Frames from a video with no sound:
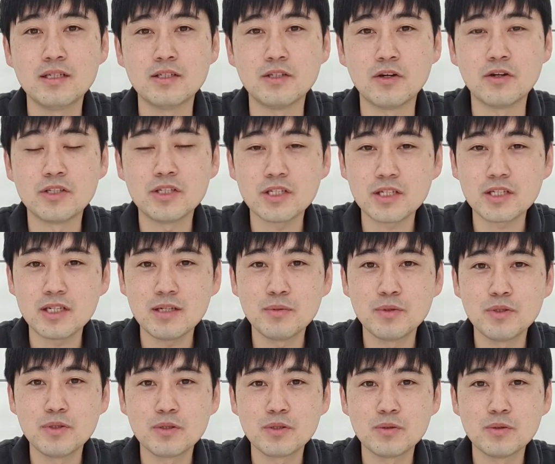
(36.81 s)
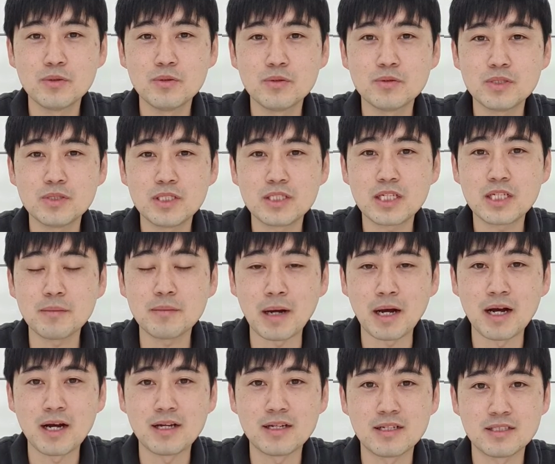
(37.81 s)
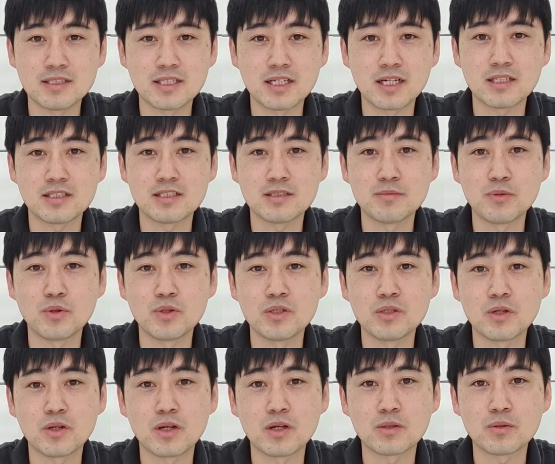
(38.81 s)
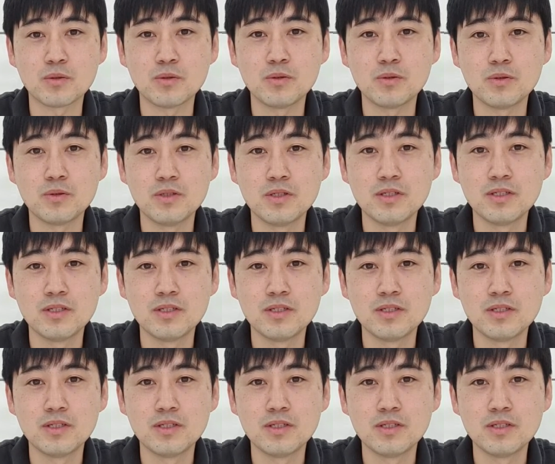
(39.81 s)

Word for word: 연약해 보이고 세상에 망하는 자 같이 보이더라도